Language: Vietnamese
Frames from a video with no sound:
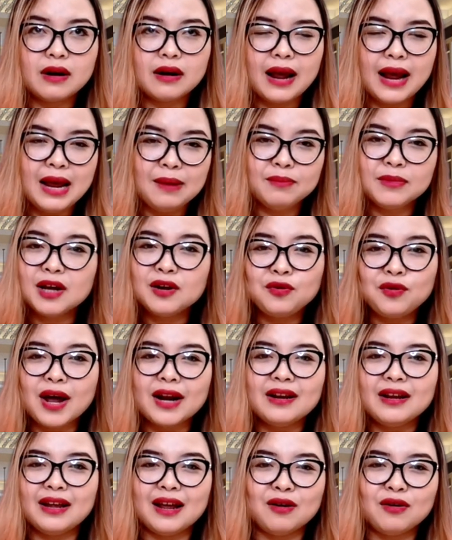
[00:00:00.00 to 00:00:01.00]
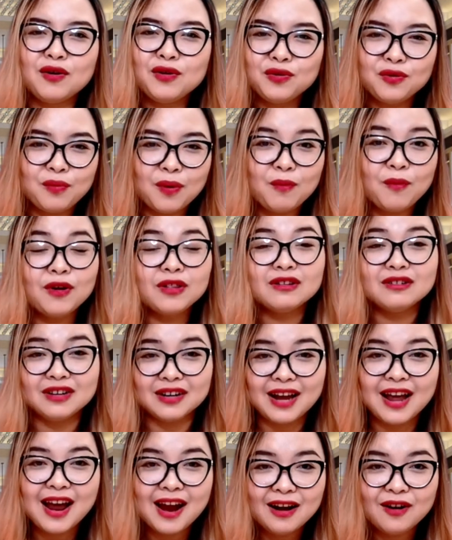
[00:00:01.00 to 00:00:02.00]
em kinh doanh thì họ nói chung không có thừa
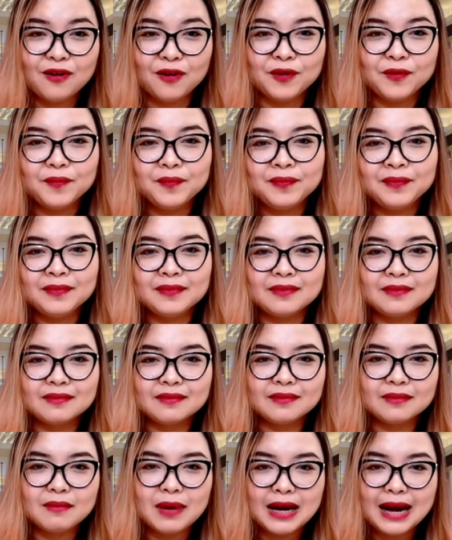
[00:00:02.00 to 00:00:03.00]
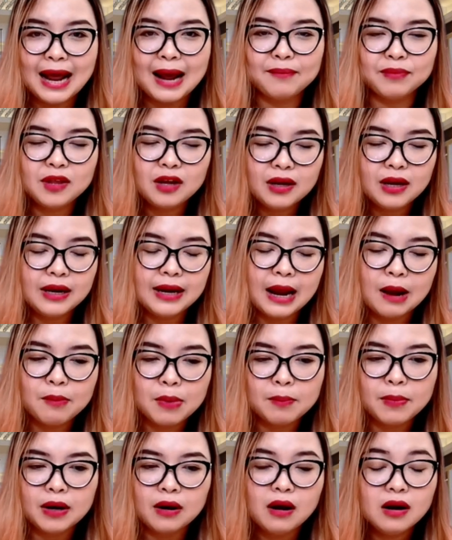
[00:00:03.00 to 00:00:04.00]
kế rồi ừ, mình làm tới khi nào mà
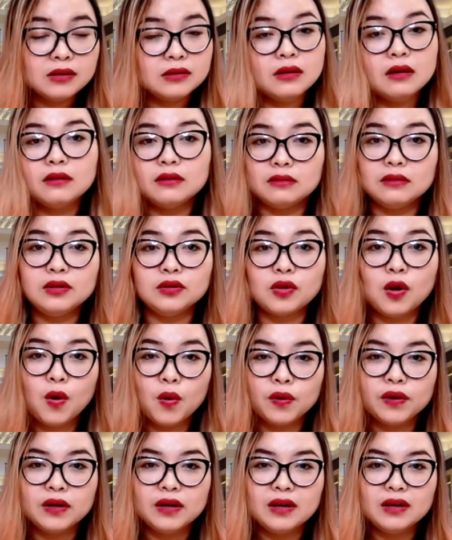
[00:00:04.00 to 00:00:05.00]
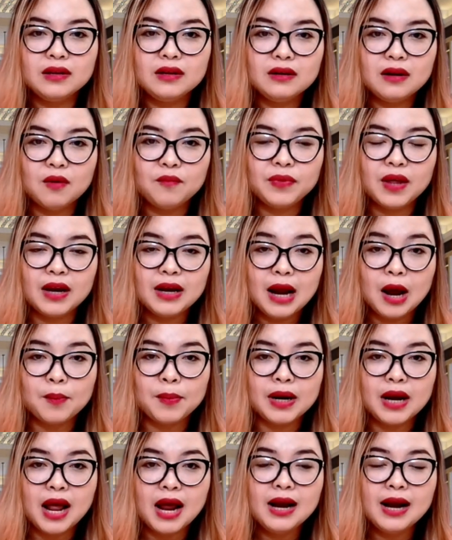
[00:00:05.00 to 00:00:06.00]
mình hết sức nữa thì thôi chứ không thể nào
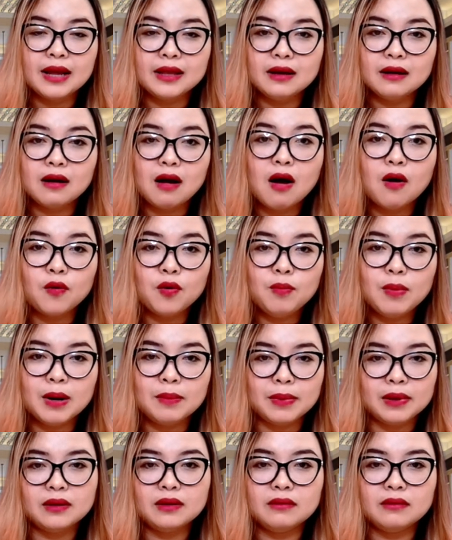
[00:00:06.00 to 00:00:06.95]
mình để lại cho con của mình